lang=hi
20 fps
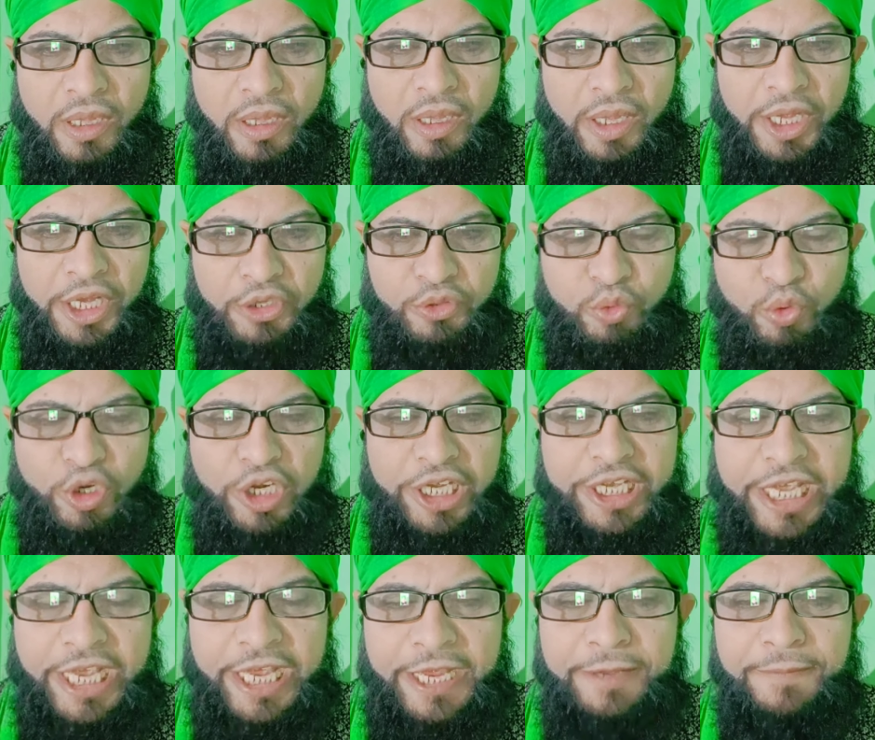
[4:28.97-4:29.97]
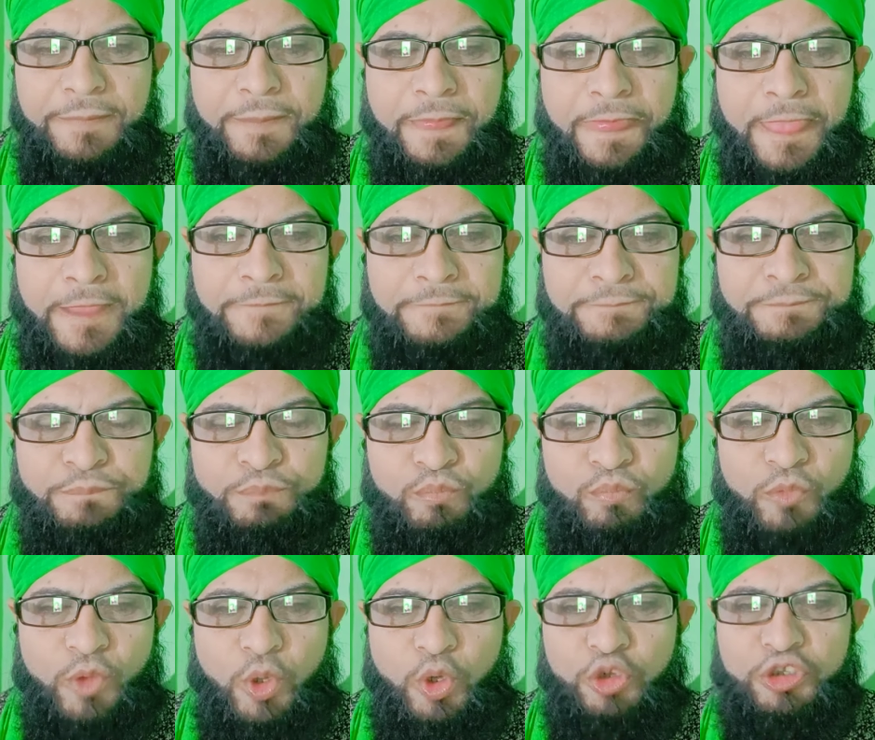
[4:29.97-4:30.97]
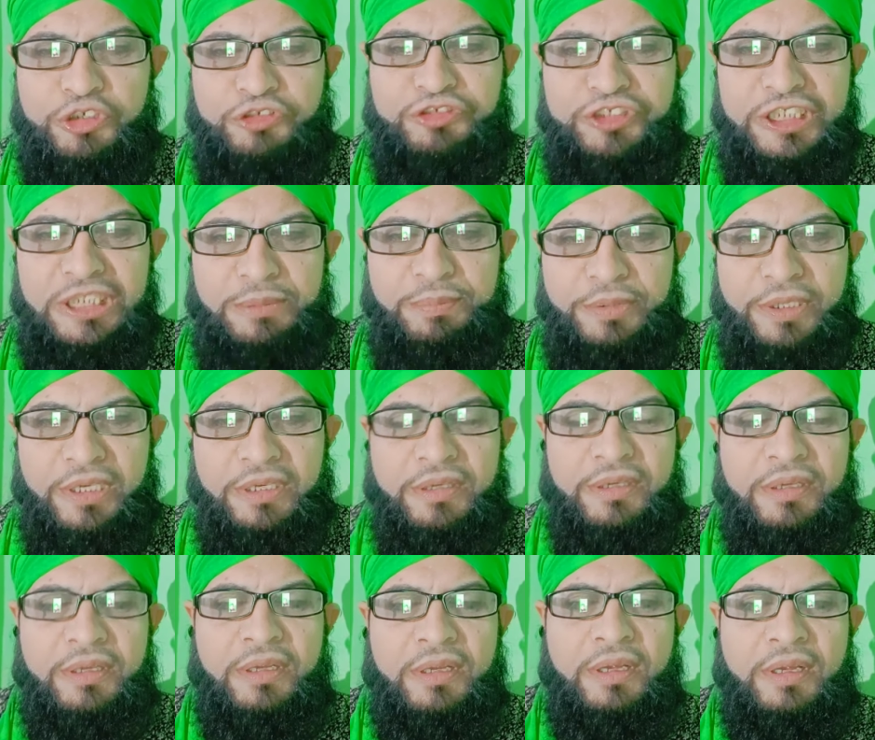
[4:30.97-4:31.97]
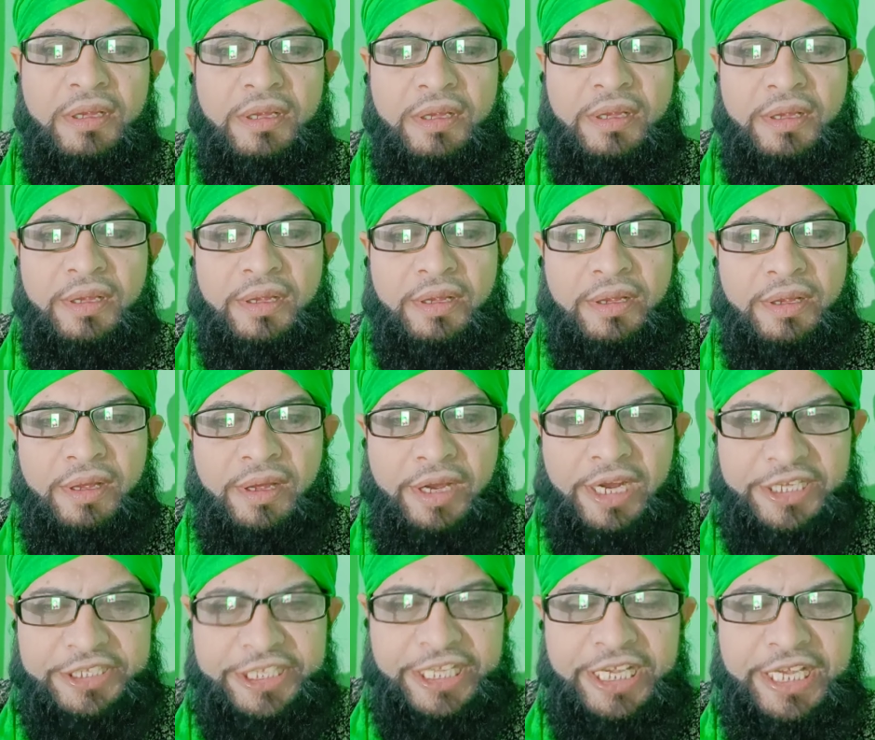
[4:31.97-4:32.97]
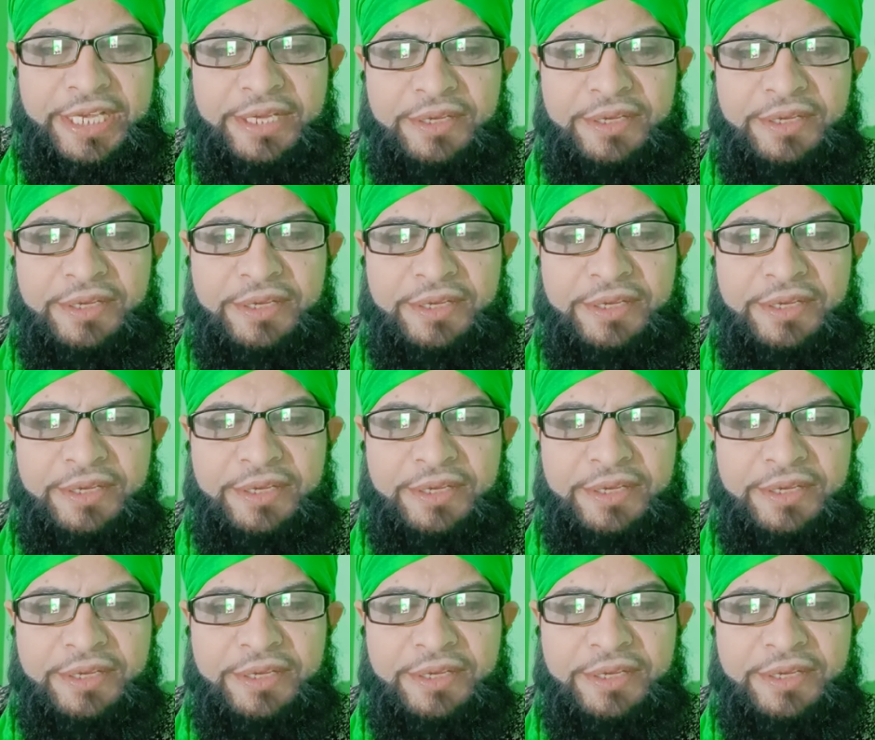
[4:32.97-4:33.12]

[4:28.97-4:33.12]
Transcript: इसको लिखें और उसके सीने पर रख दें